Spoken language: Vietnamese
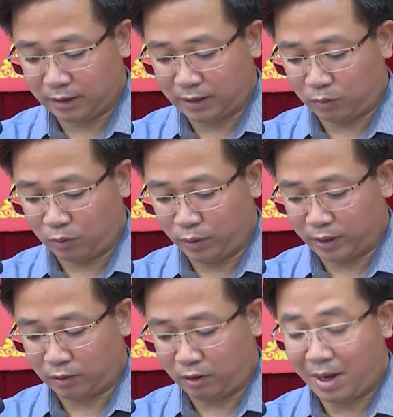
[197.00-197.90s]
Hội nghị đã
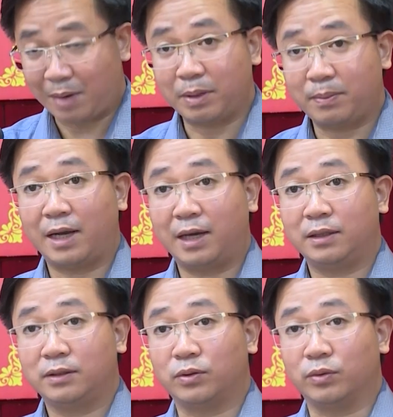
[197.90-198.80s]
thống nhất các mục tiêu
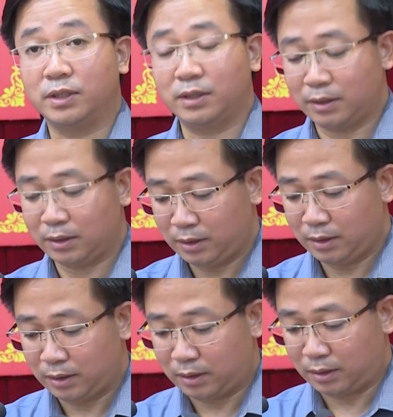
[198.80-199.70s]
giải pháp sáu tháng cuối
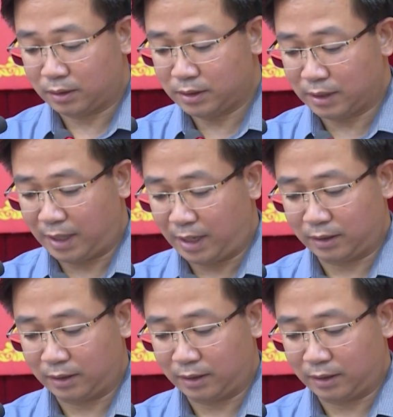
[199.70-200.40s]
năm, trọng tâm